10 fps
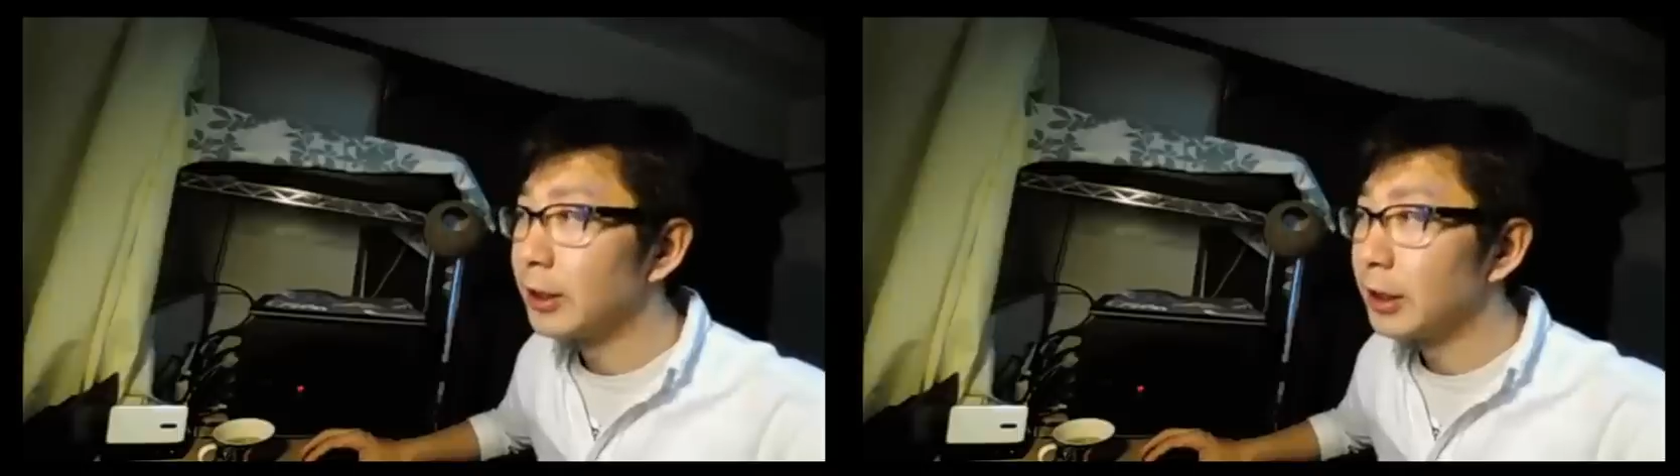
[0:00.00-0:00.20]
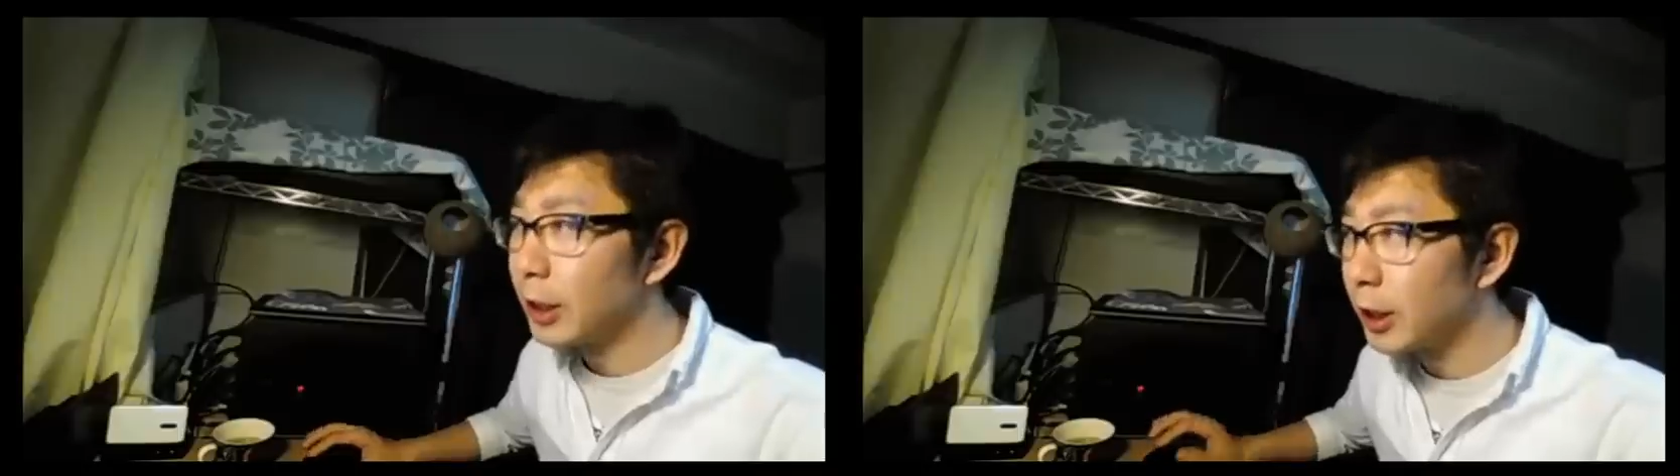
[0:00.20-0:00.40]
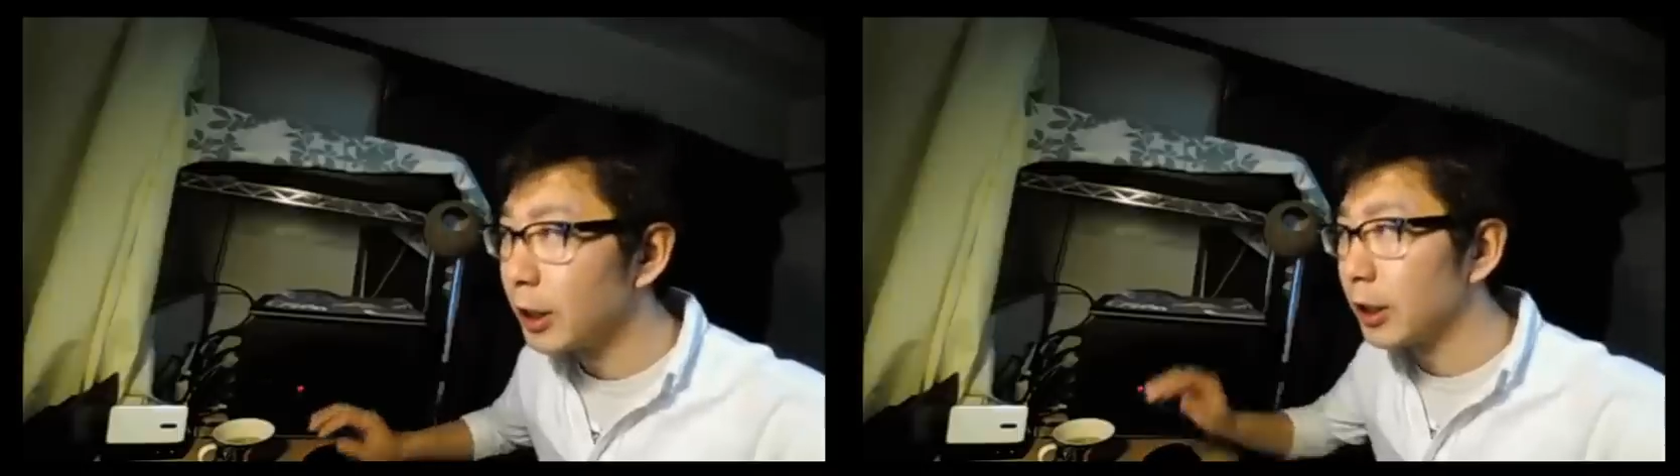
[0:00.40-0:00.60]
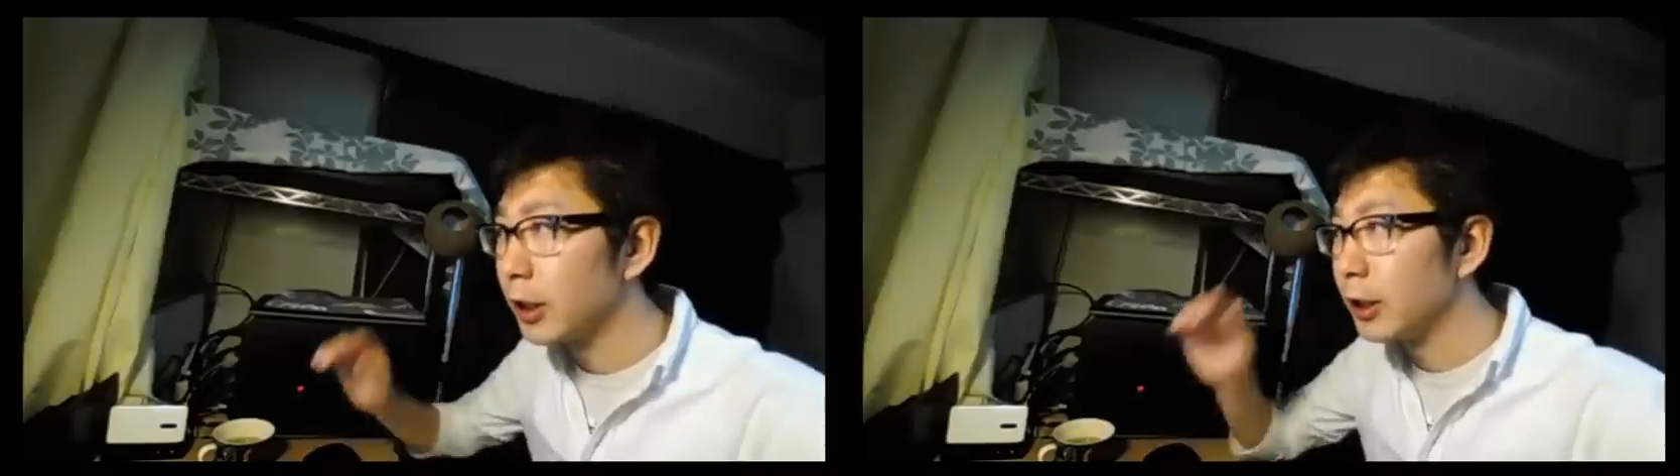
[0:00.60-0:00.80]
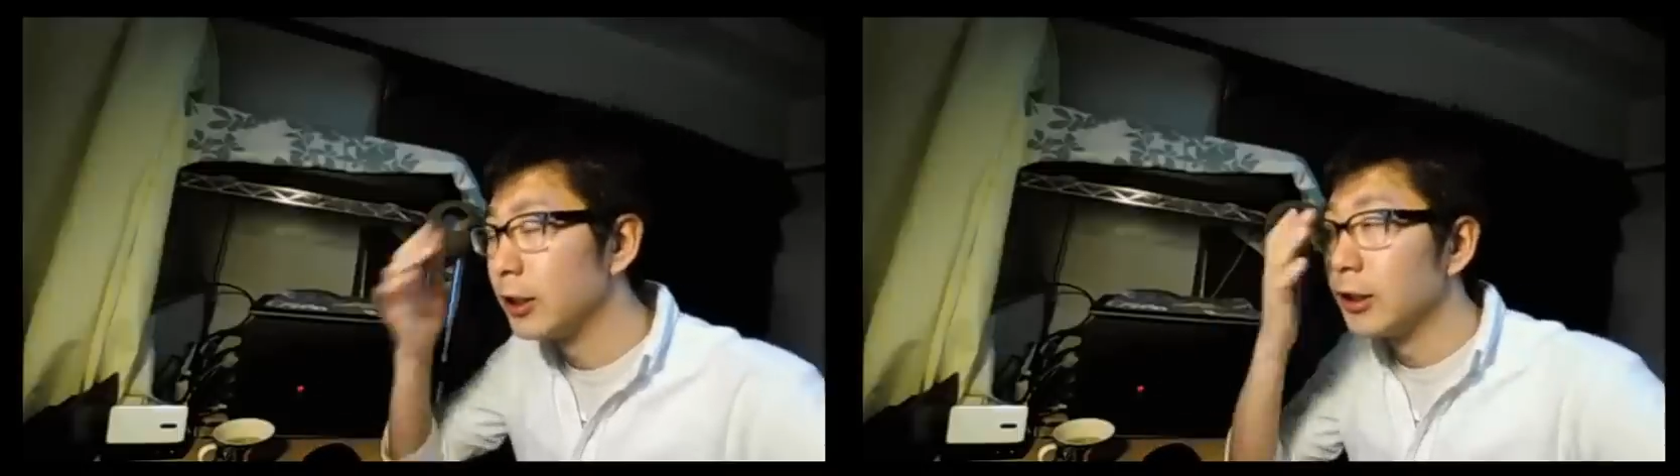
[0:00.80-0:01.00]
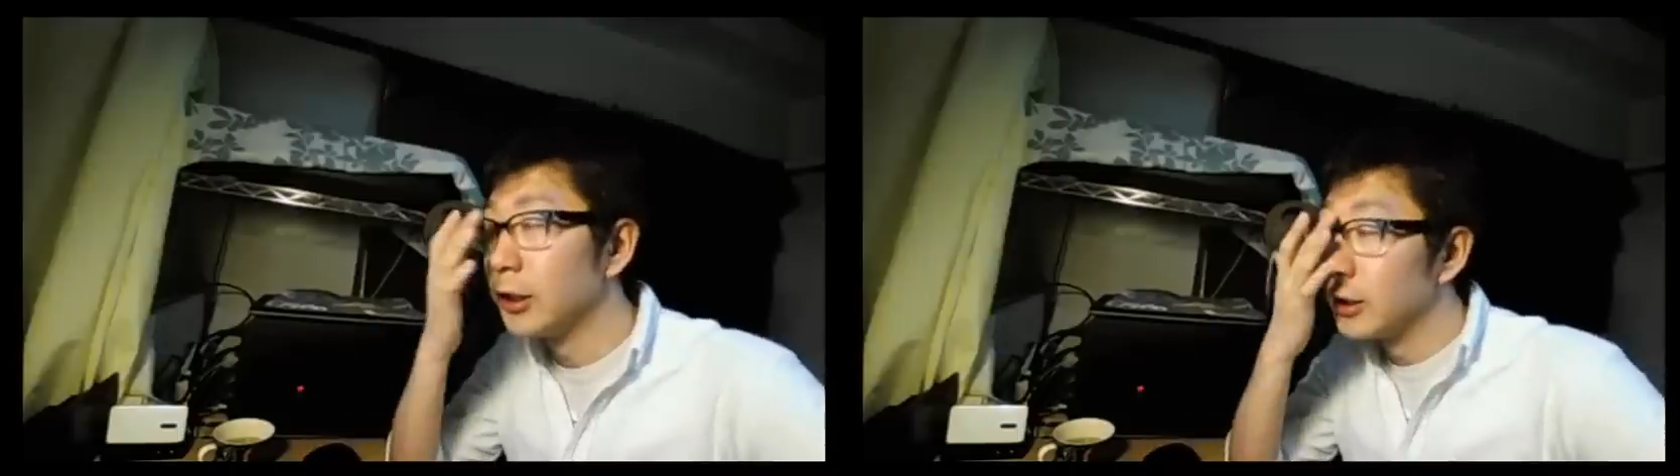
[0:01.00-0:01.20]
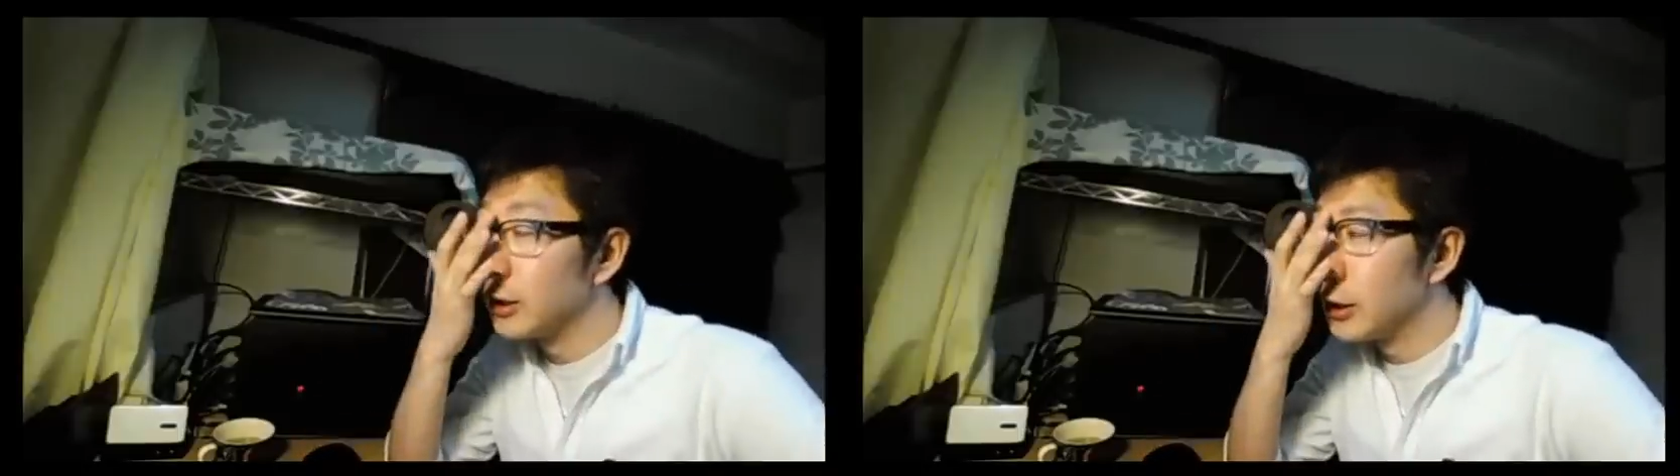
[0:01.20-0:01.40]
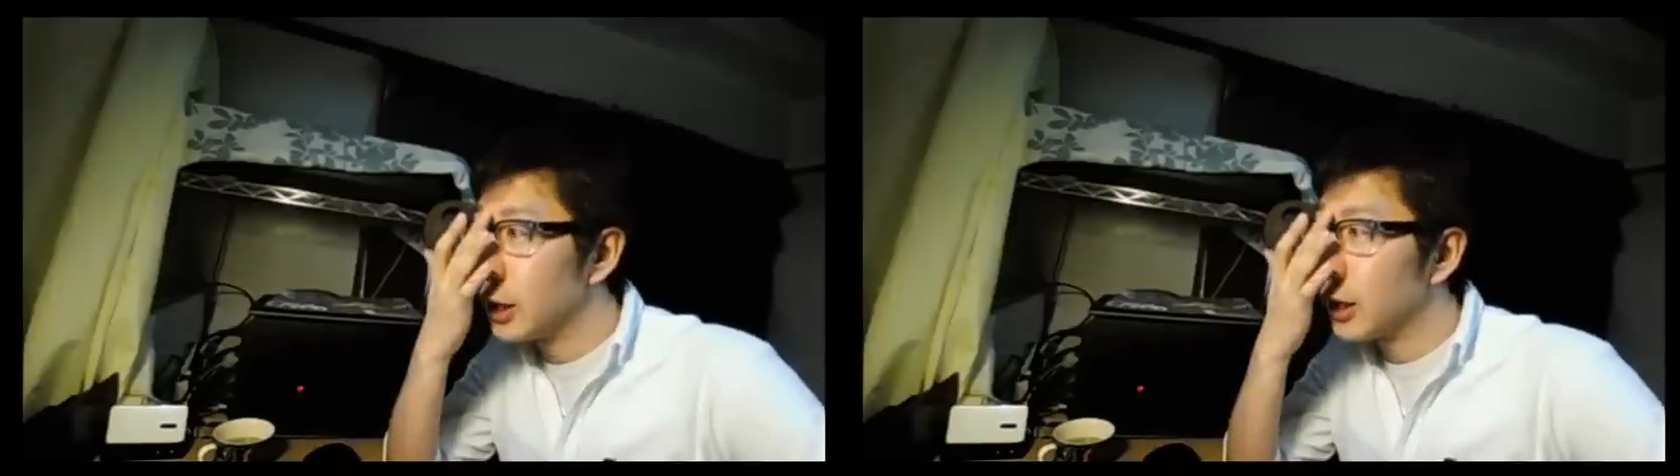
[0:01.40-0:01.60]
はい、
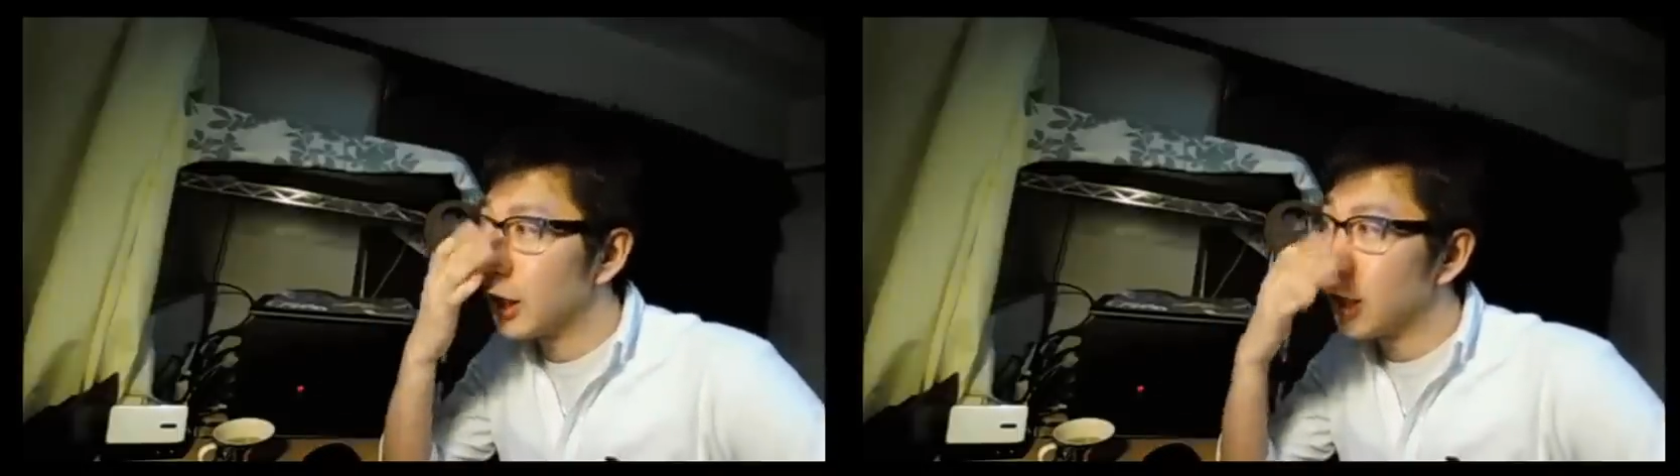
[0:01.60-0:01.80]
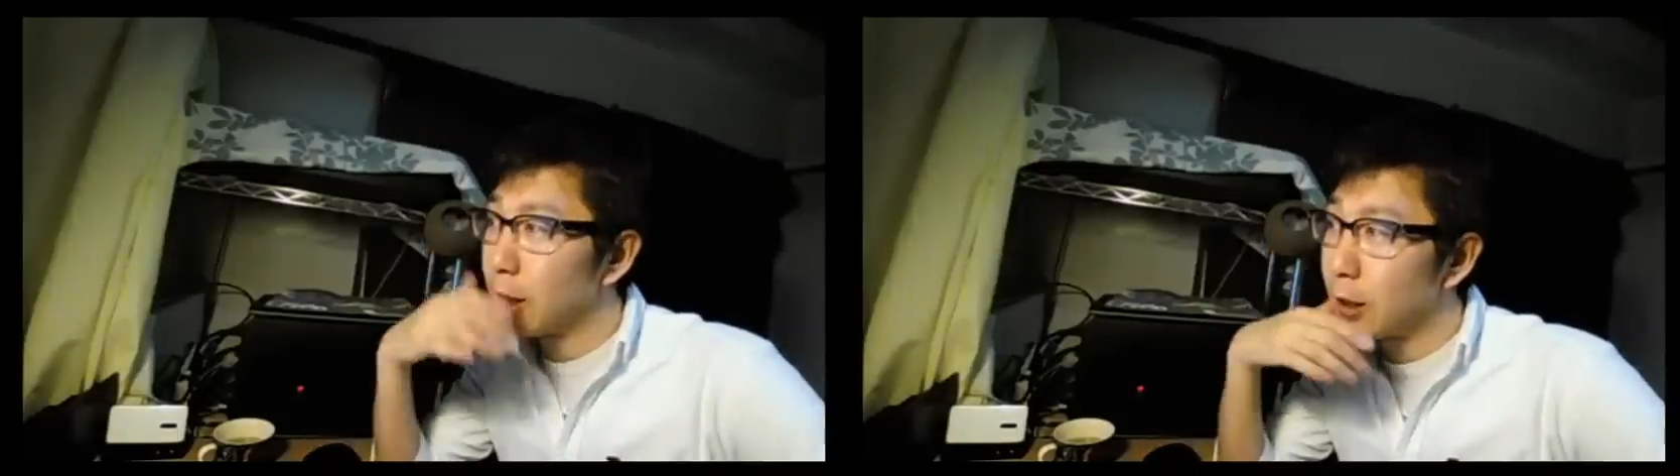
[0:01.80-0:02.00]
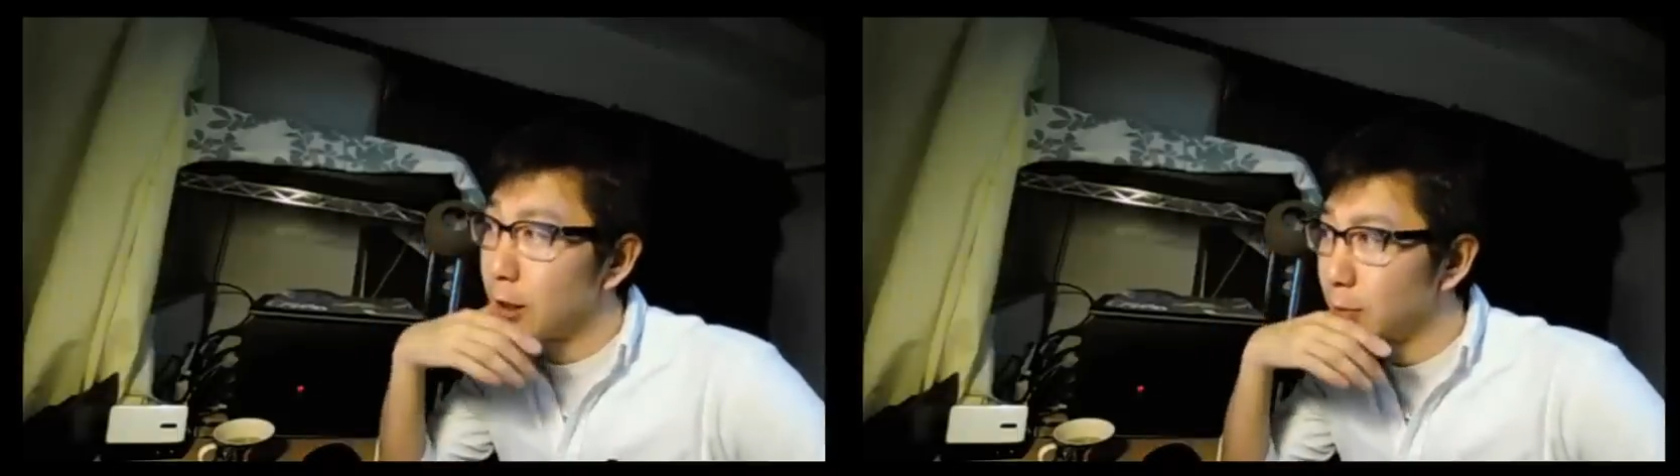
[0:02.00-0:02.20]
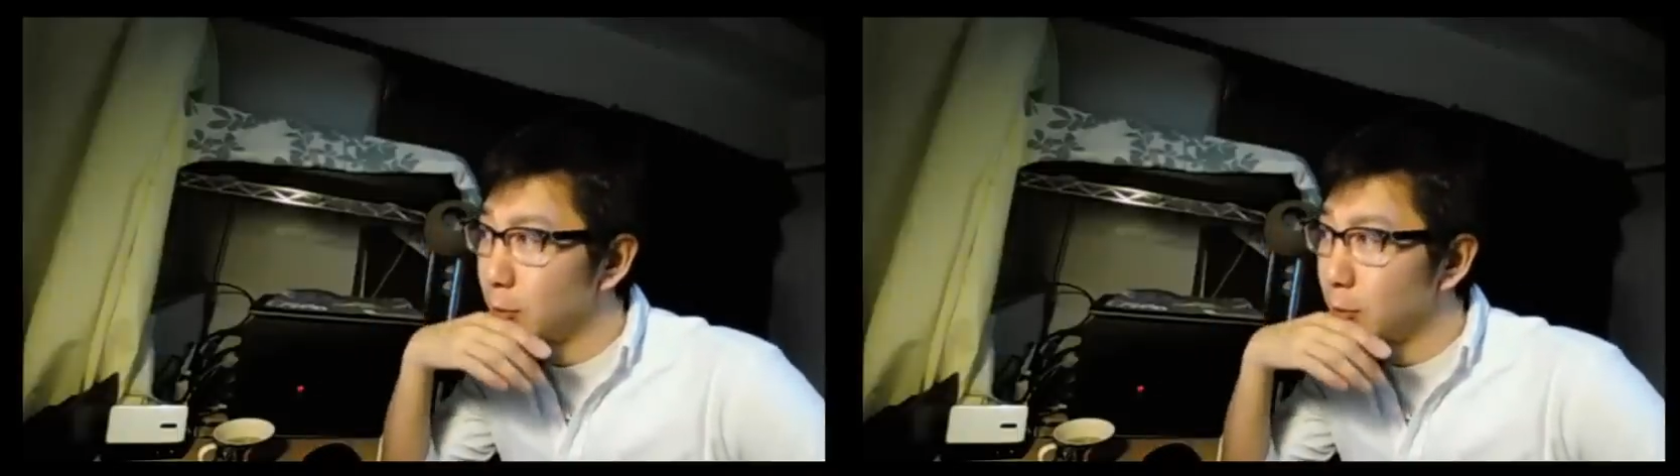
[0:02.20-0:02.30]
いやー、